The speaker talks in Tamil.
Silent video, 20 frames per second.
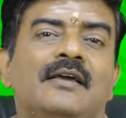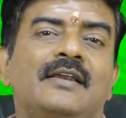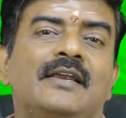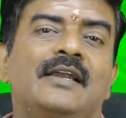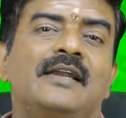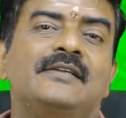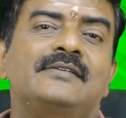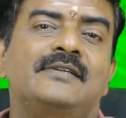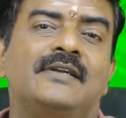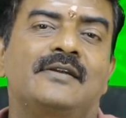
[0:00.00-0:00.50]

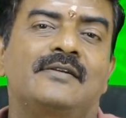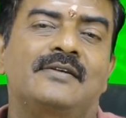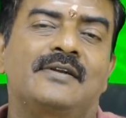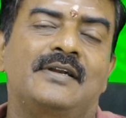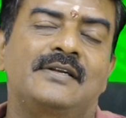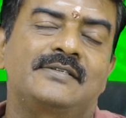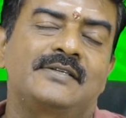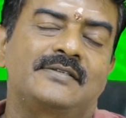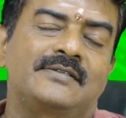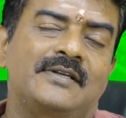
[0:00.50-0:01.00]
ரியல் எஸ்டேட்
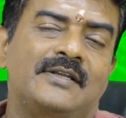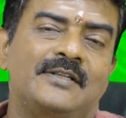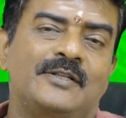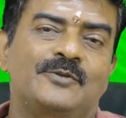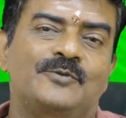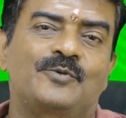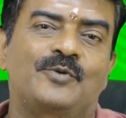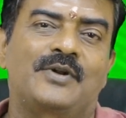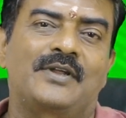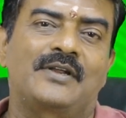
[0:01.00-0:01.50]
ரியல் எஸ்டேட்
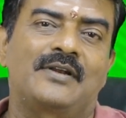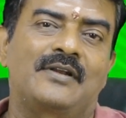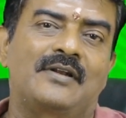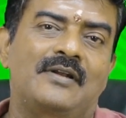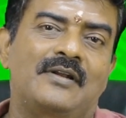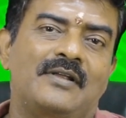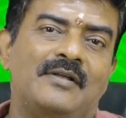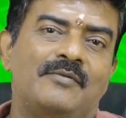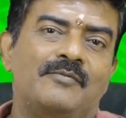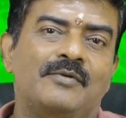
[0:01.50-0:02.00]
சார்ந்த
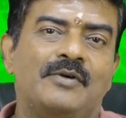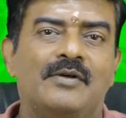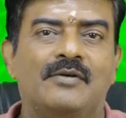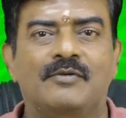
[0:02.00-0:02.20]
துறைகளெல்லாம்